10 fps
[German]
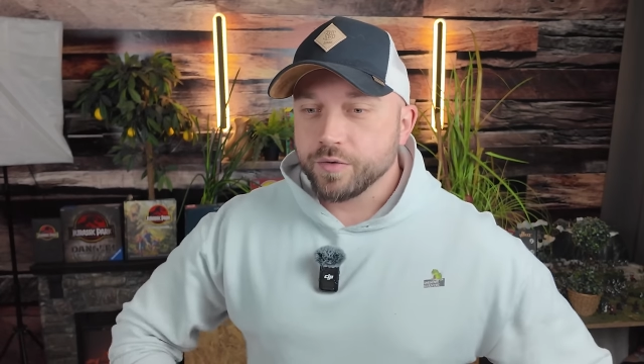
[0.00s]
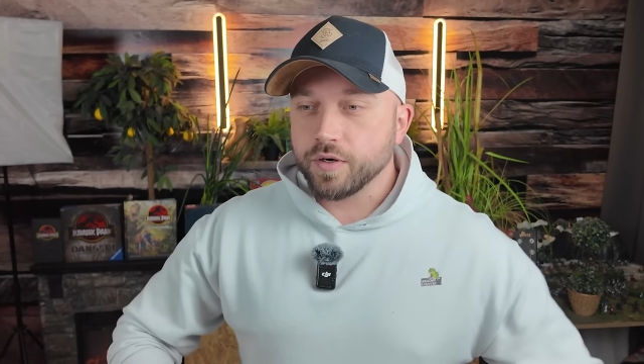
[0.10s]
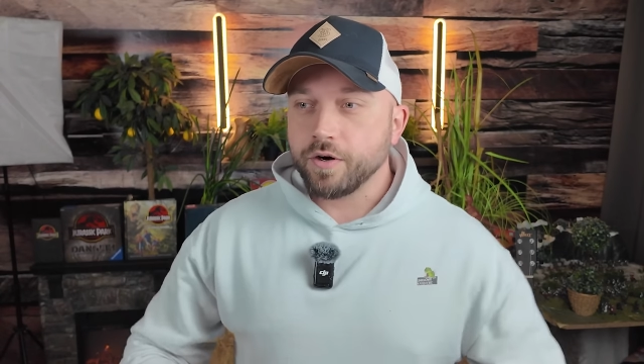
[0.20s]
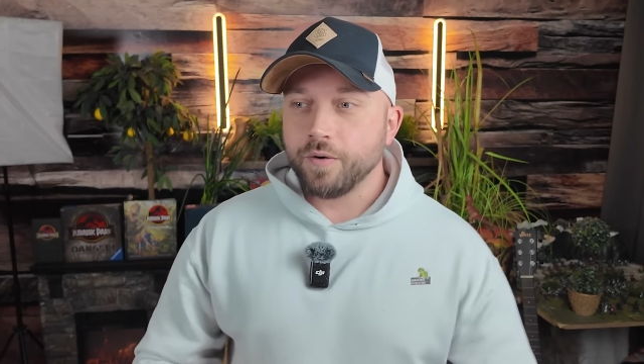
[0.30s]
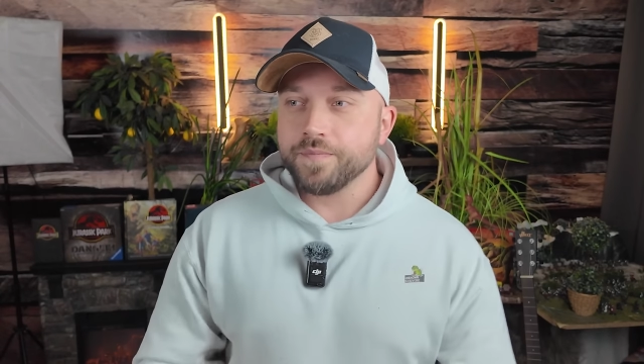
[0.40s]

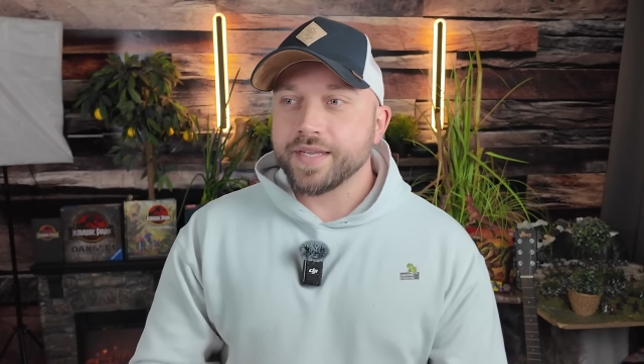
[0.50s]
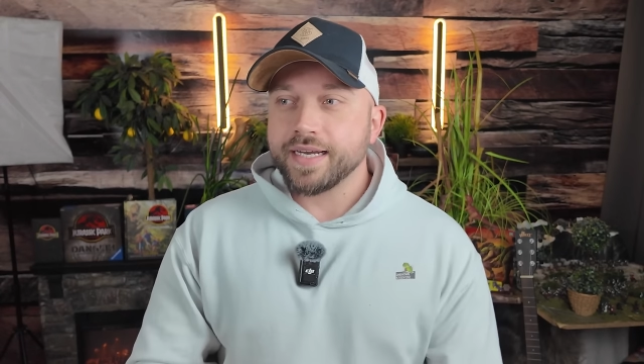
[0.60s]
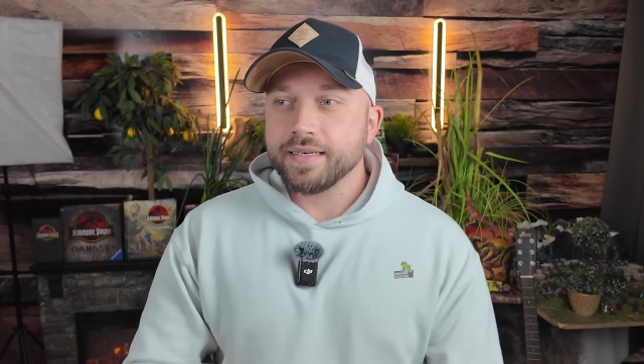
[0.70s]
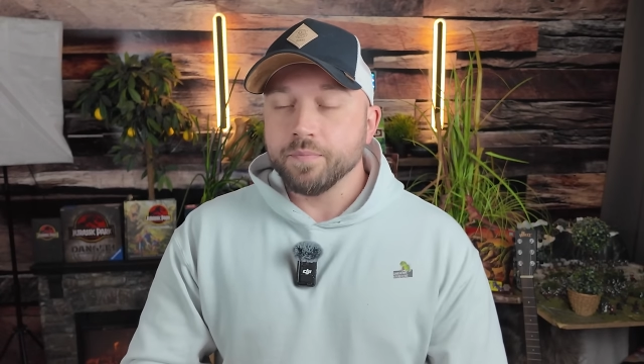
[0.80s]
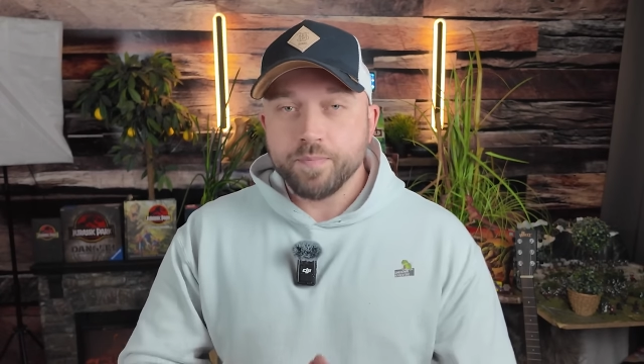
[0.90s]
Nur kommen
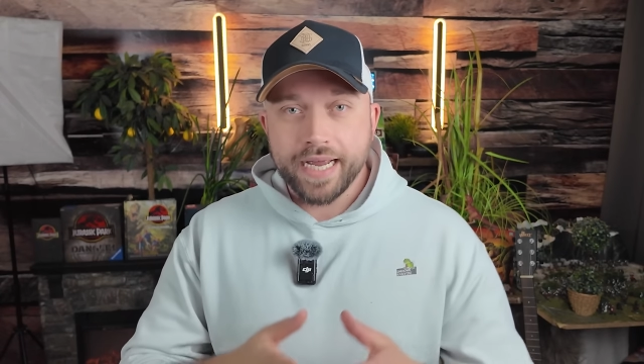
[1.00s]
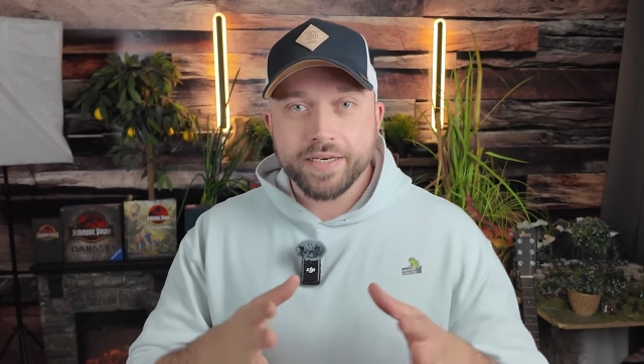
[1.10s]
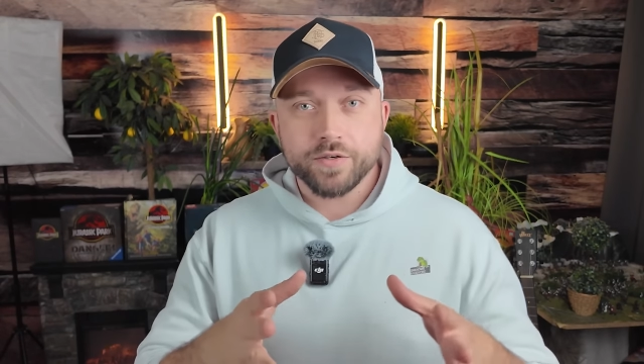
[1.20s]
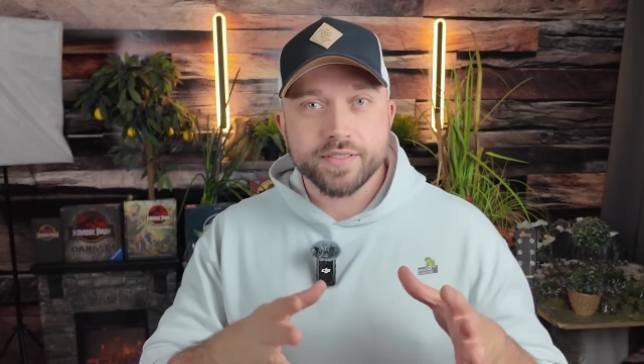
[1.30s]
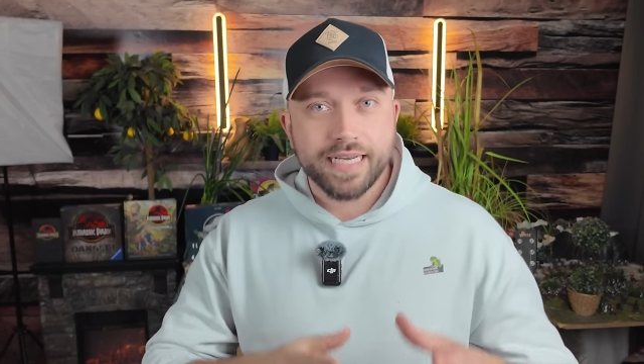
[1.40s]
dann
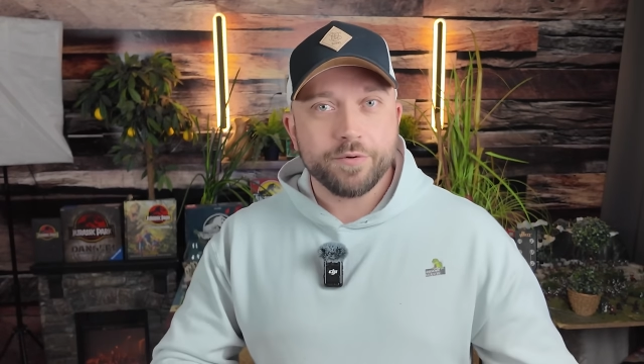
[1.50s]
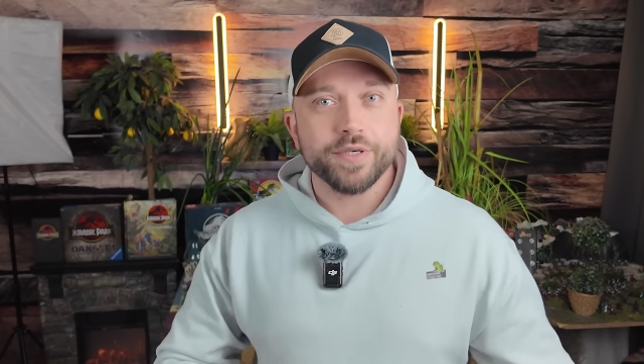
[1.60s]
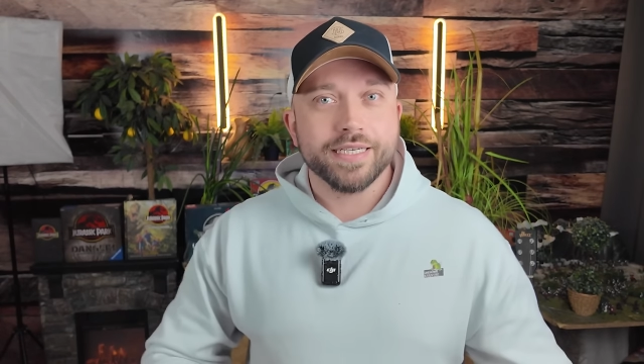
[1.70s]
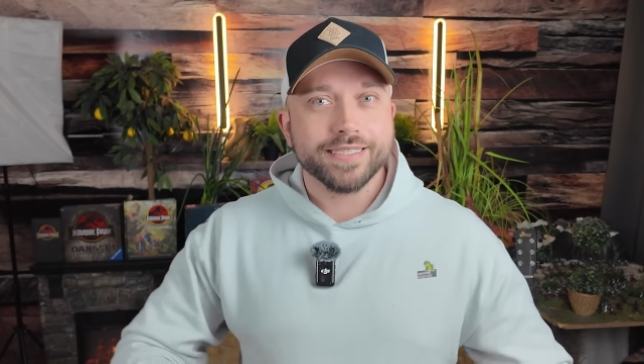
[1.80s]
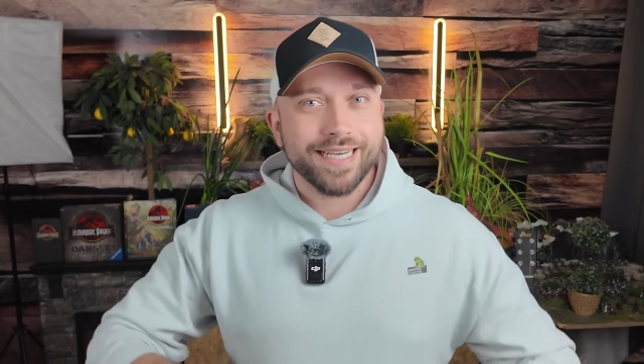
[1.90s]
Ben und
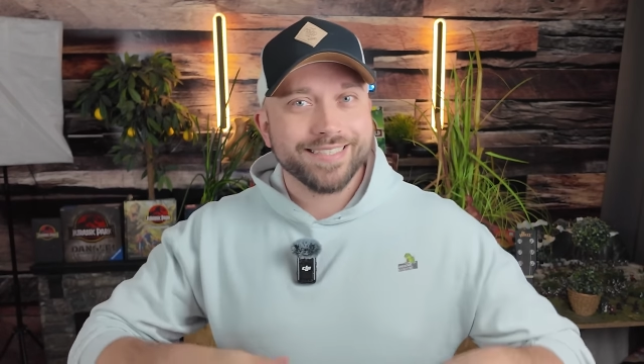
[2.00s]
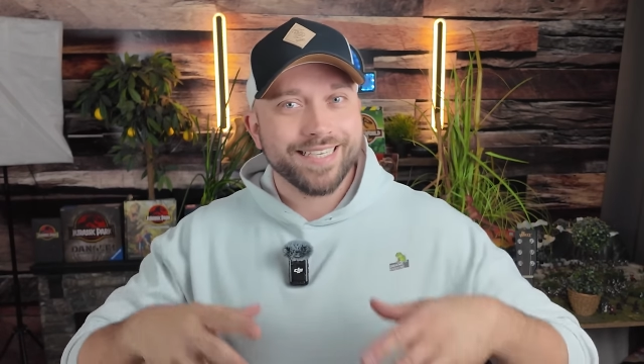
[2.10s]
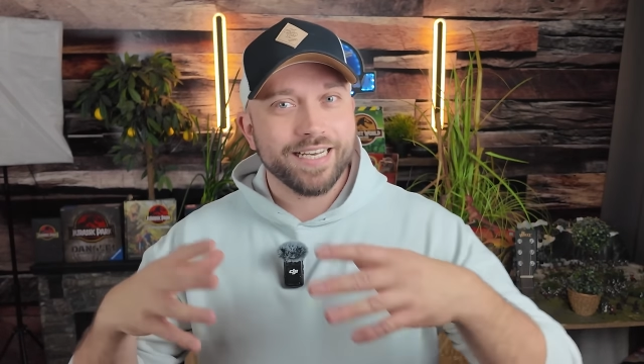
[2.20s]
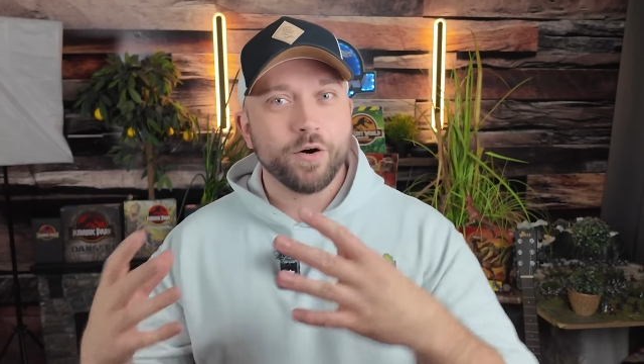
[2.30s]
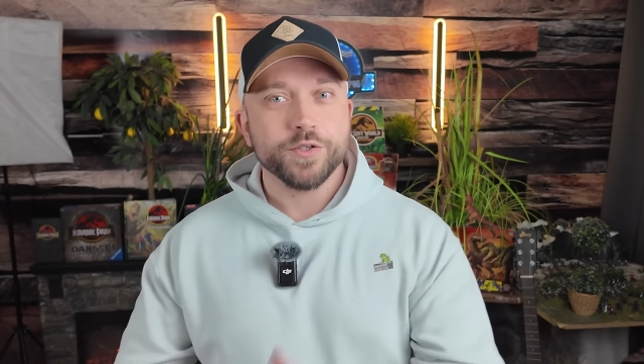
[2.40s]
Darius an
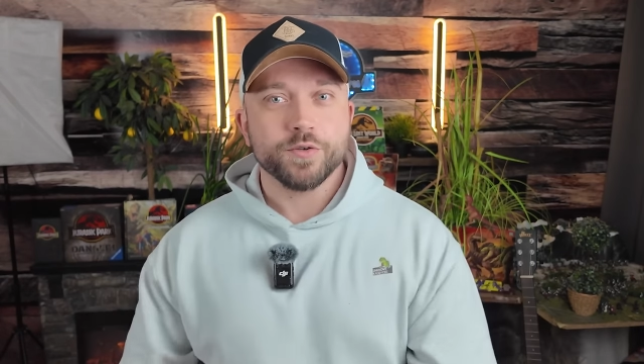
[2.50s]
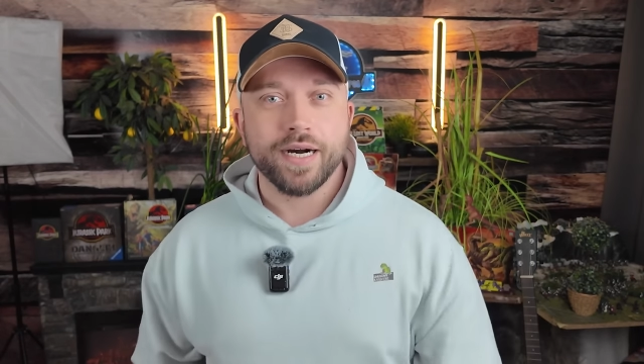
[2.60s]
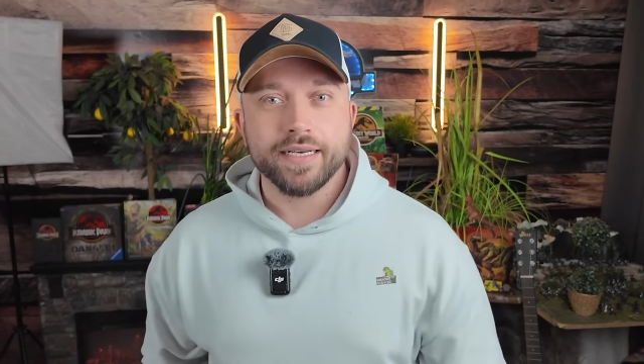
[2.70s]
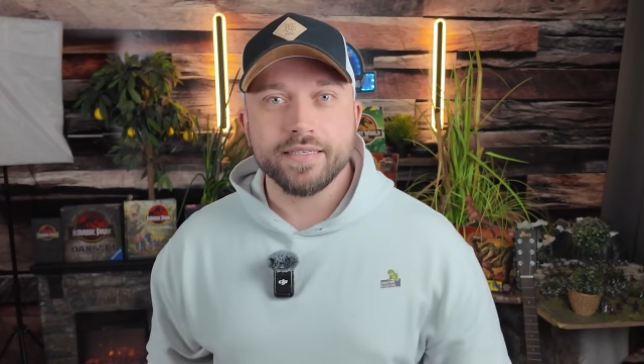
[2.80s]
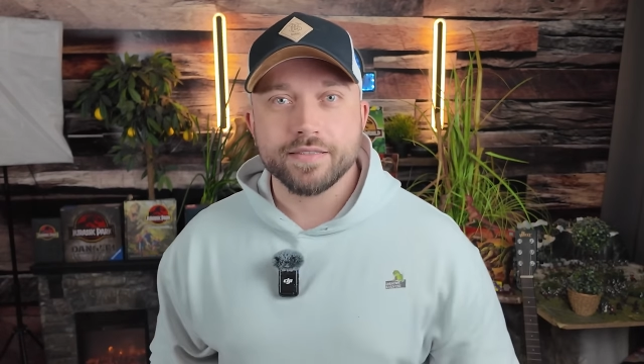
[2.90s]
sein Auto
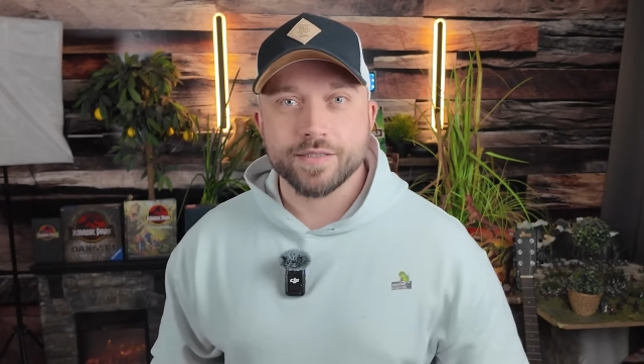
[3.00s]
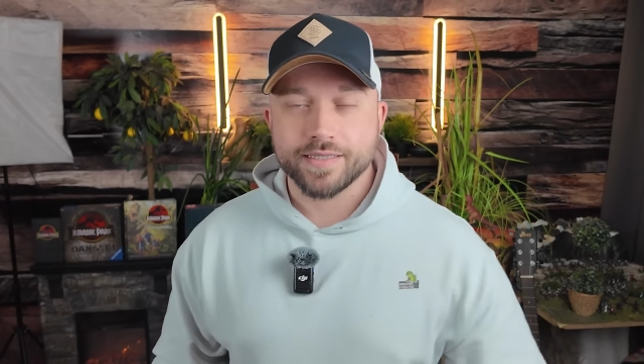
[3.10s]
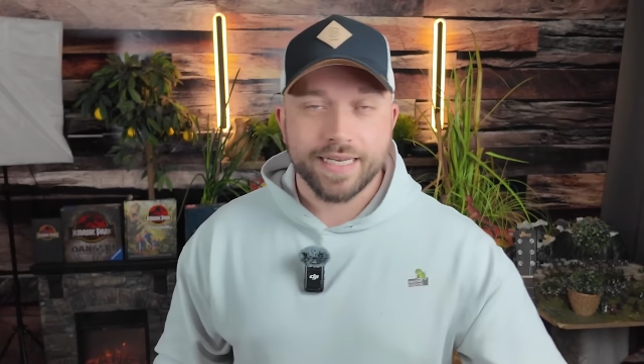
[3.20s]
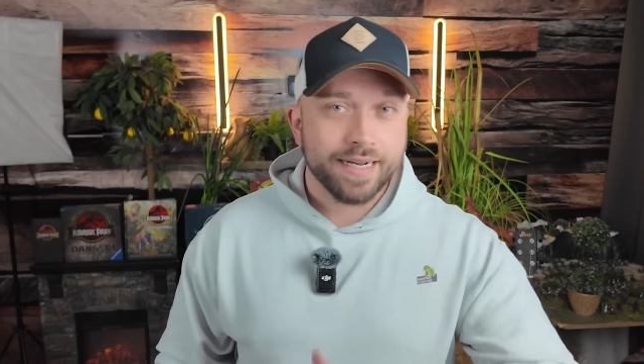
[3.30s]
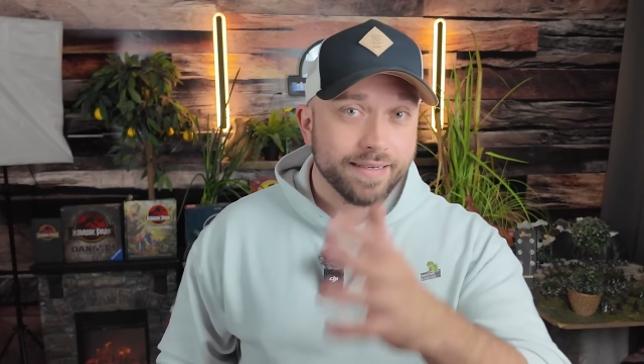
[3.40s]
ran
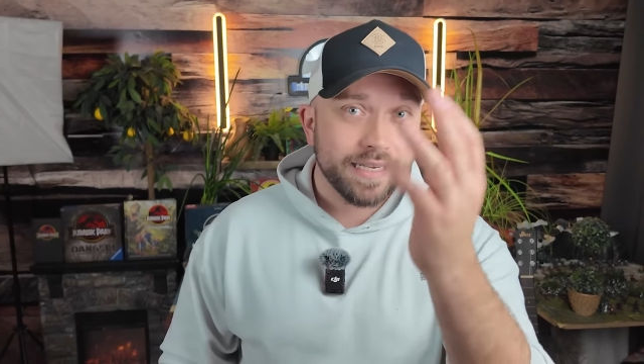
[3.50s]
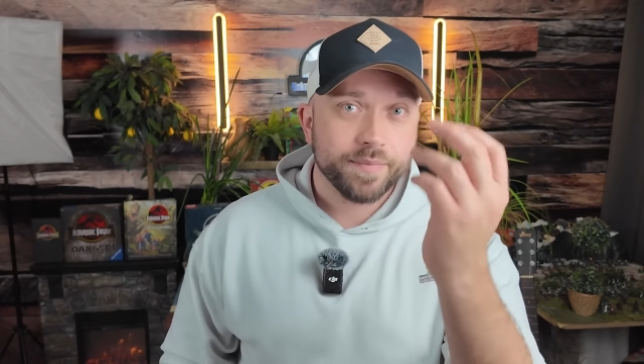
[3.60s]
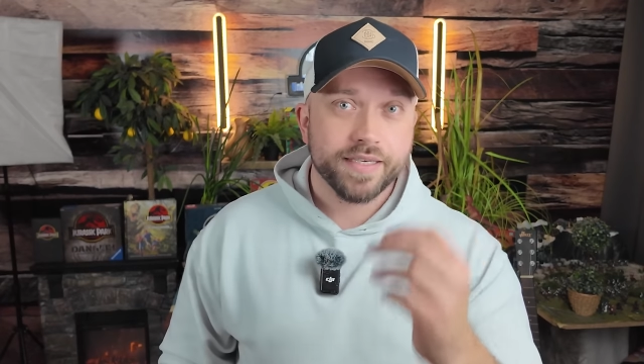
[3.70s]
und sagen eben,